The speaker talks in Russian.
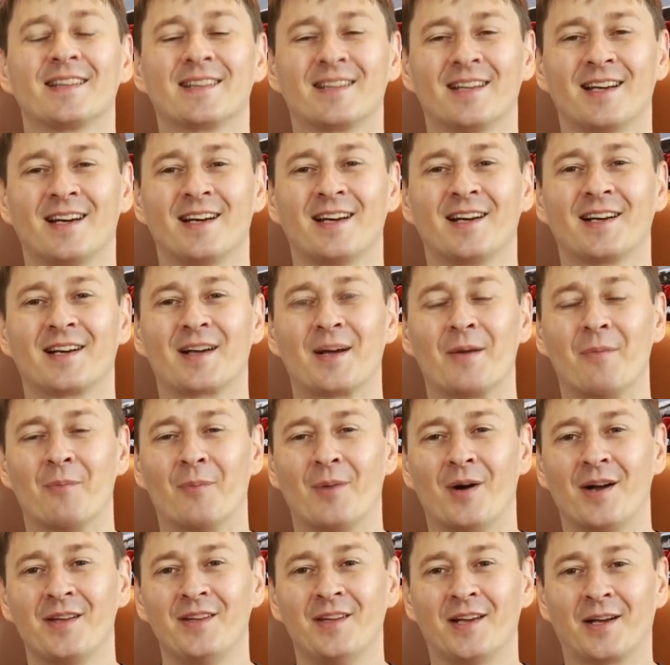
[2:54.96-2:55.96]
та
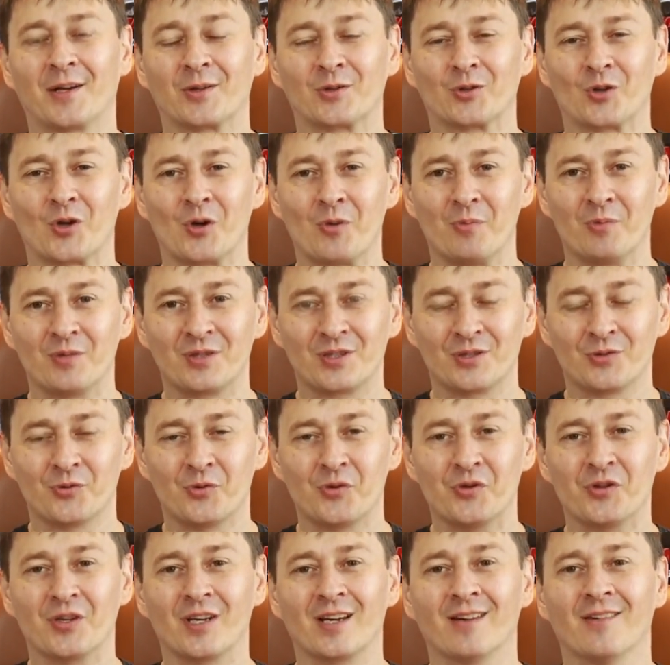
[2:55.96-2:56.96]
компания, о которой мы
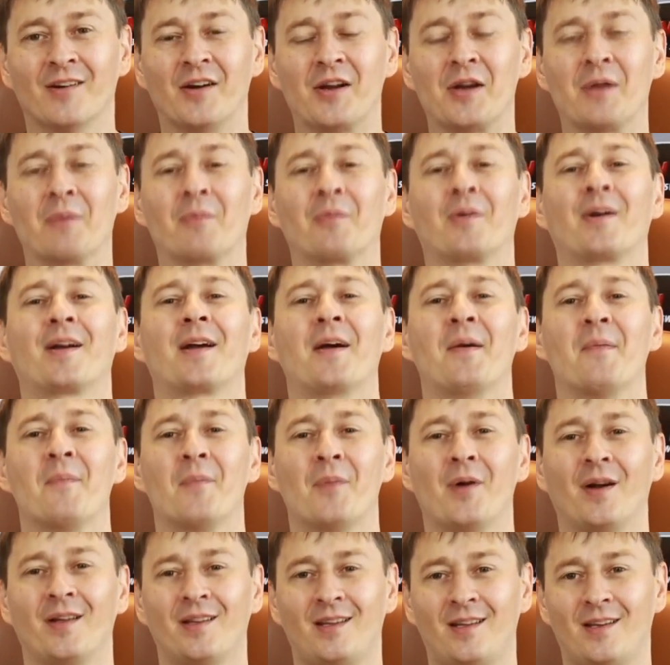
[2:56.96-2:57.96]
сегодня говорим,
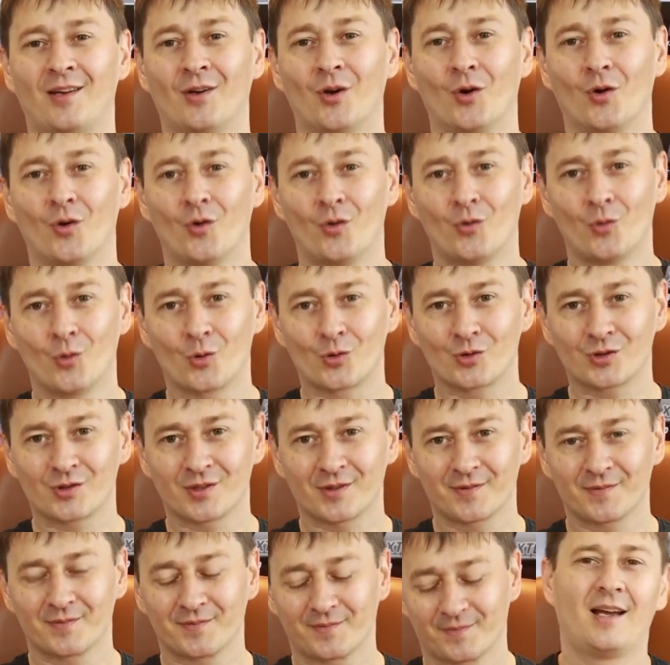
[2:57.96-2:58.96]
компания Фукс.
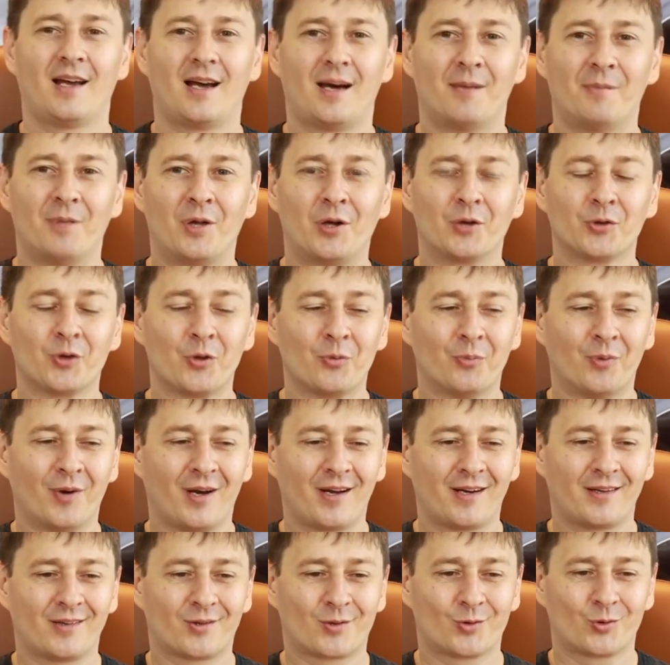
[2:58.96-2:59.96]
Молодой
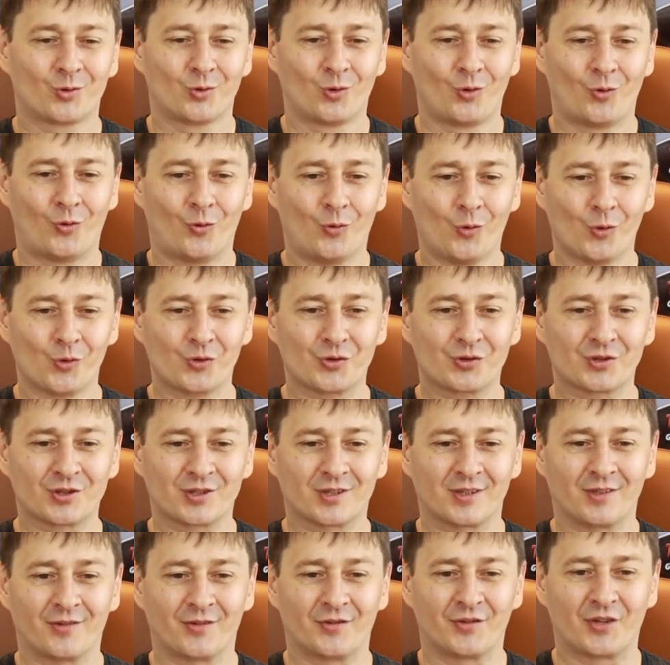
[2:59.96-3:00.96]
парень, Рудольф Фукс,
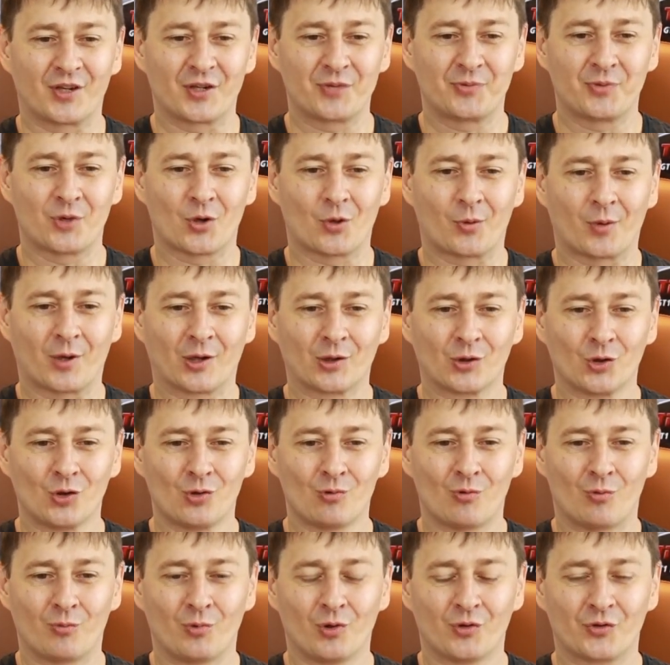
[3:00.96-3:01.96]
в 1931 году
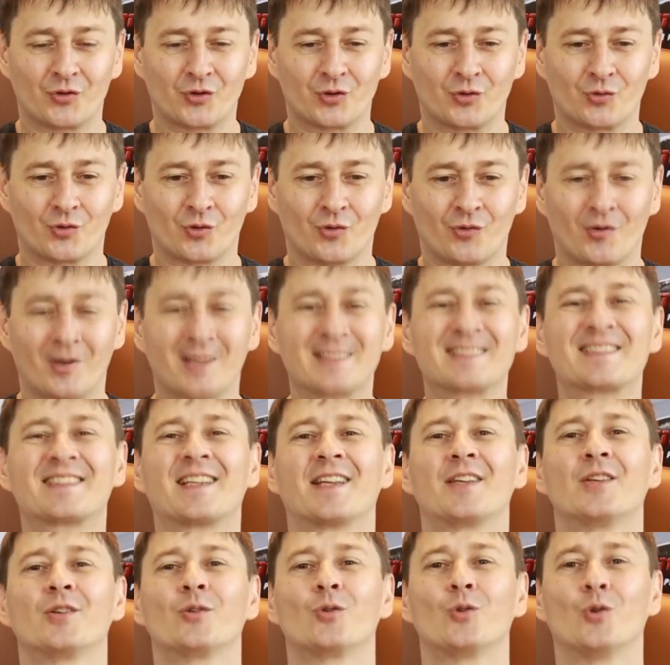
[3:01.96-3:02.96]
ему был всего
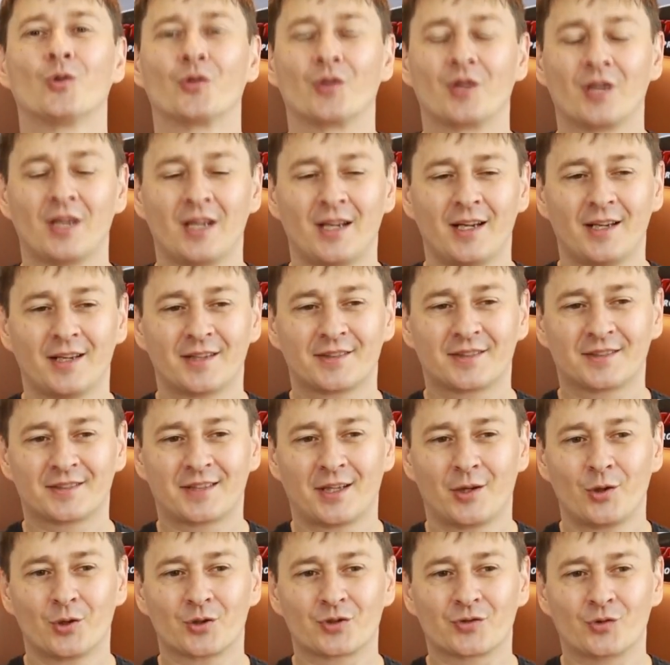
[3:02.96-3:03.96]
21 год,
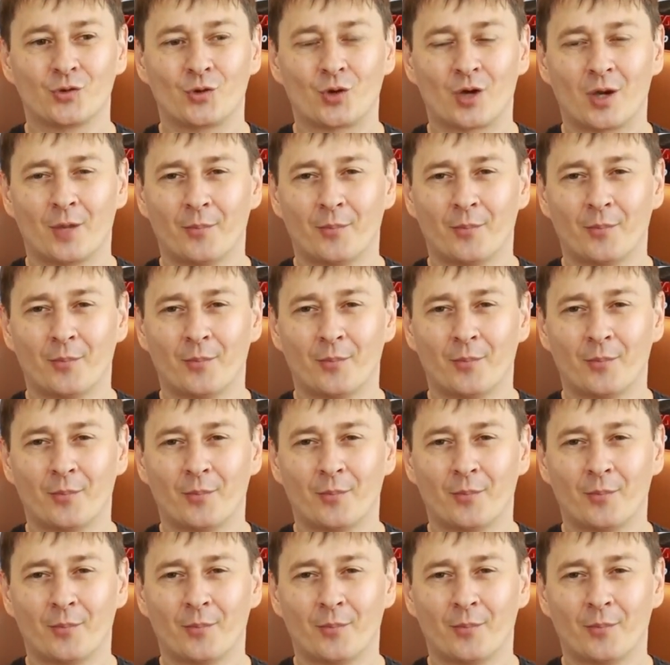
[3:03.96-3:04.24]
создает свою